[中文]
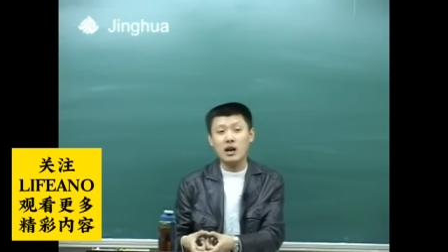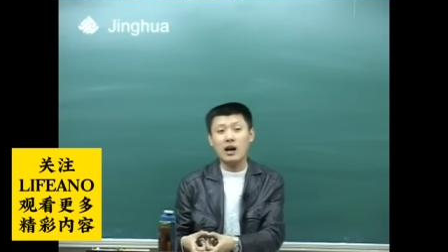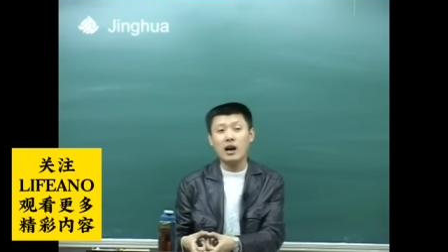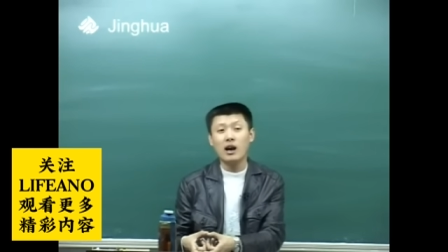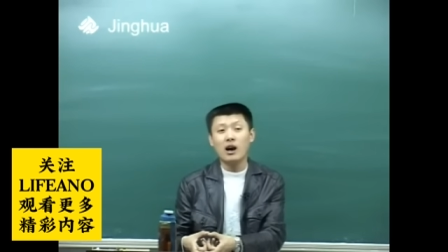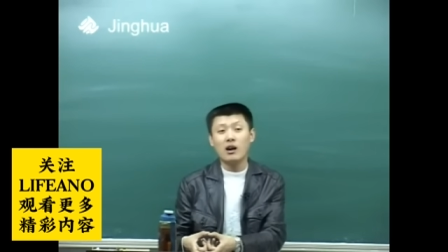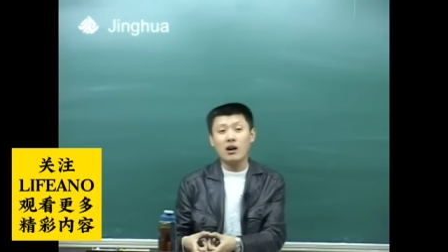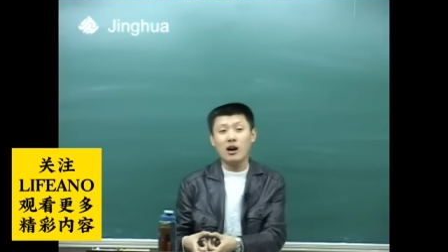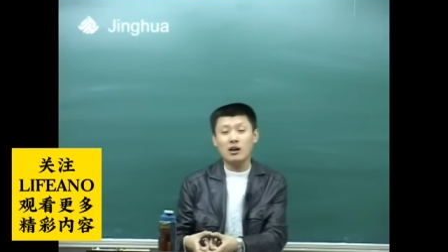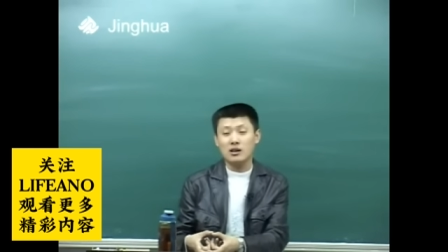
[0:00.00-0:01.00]
摘，是
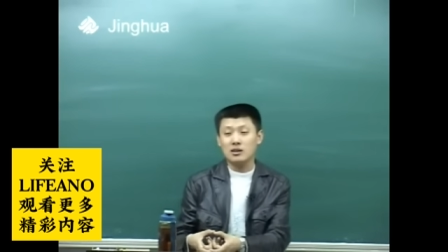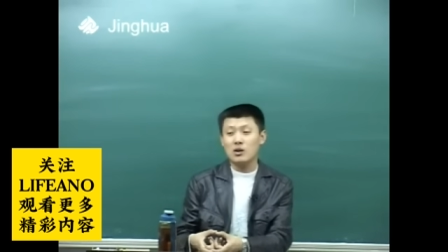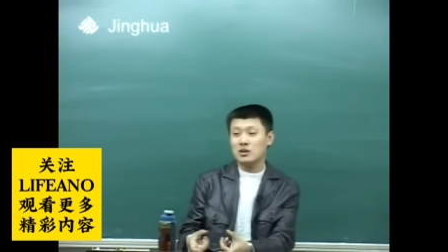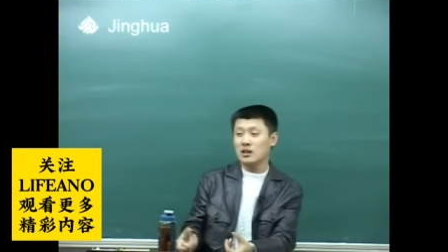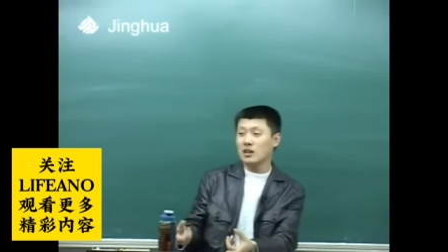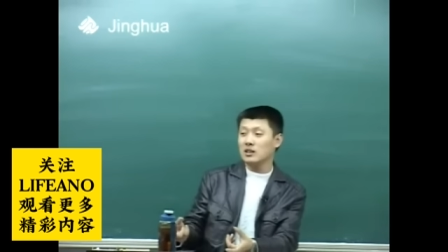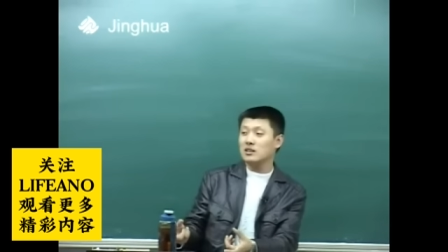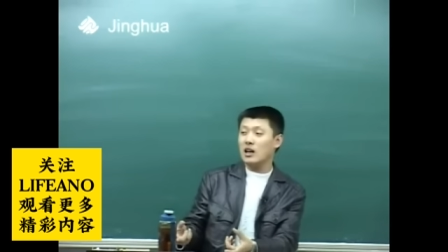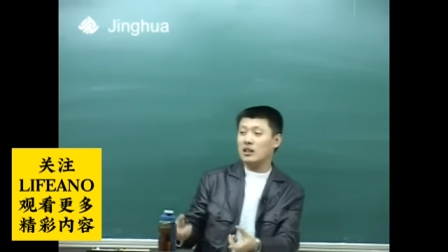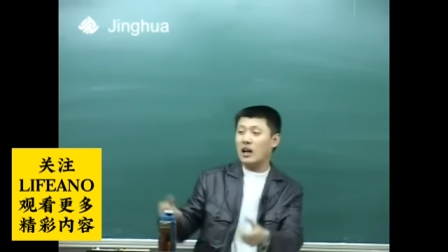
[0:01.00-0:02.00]
吧？那到
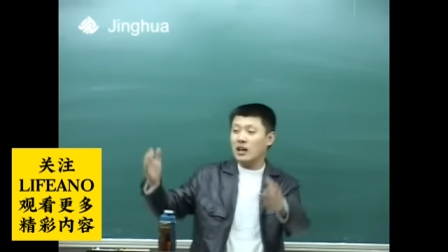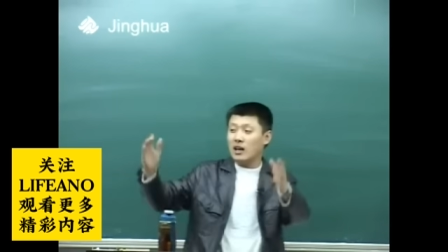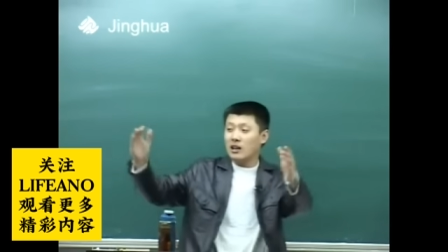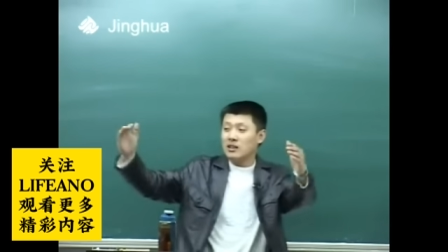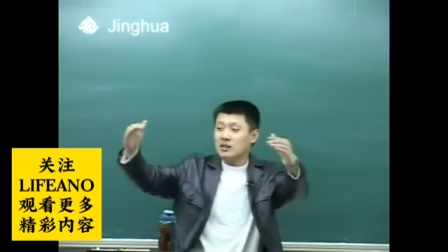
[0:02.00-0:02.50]
进摘他那个。